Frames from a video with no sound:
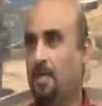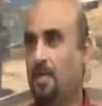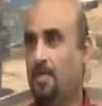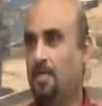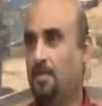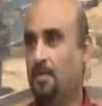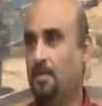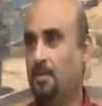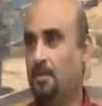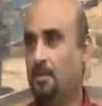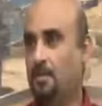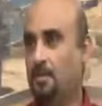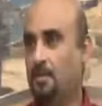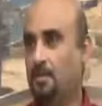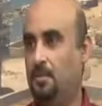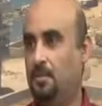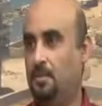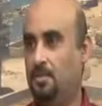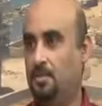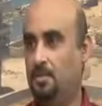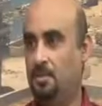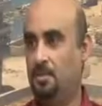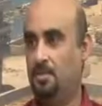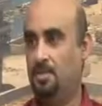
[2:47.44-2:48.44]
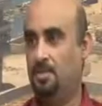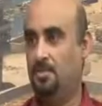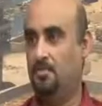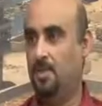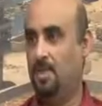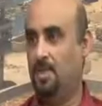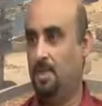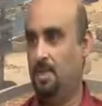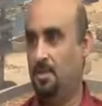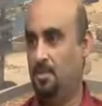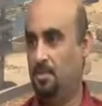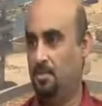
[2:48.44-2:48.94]
خلينا
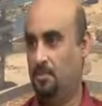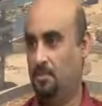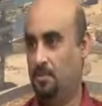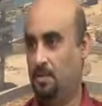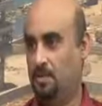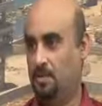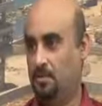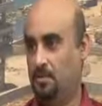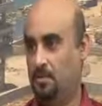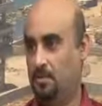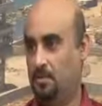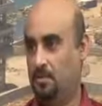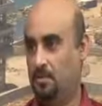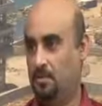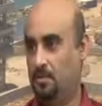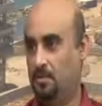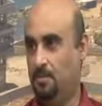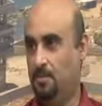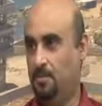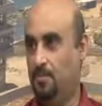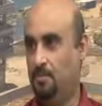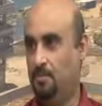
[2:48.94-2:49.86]
نقسمها لقسمين نعم